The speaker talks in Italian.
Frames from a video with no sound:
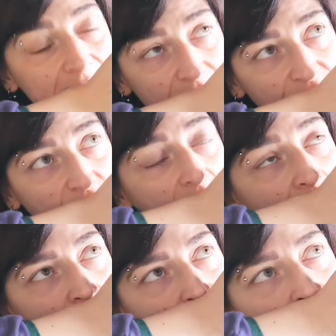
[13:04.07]
esserci in
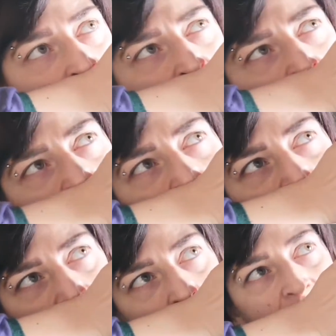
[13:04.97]
casa o
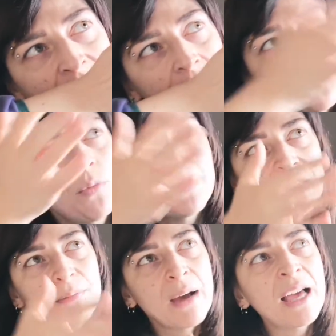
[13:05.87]
anche qualche anno
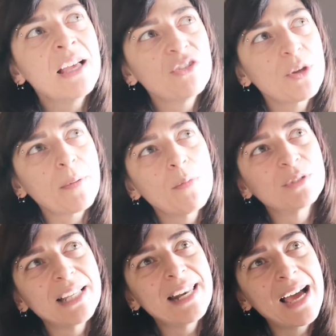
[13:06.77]
prima, cioè
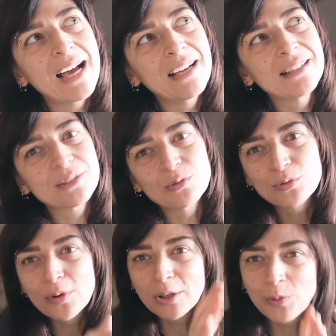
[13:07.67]
proprio nella, eh, su,
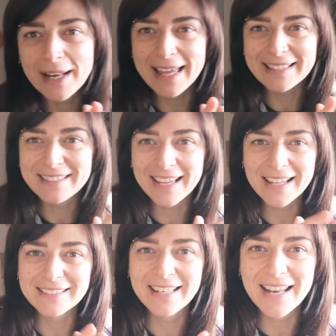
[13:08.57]
sulla
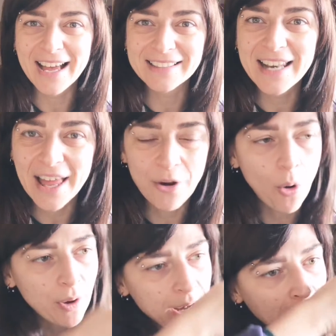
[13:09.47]
toeletta della, della
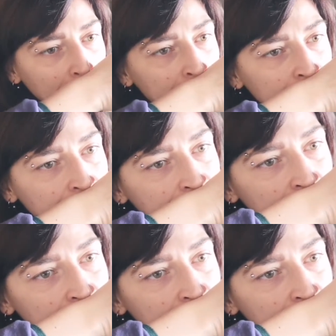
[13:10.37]
nonna.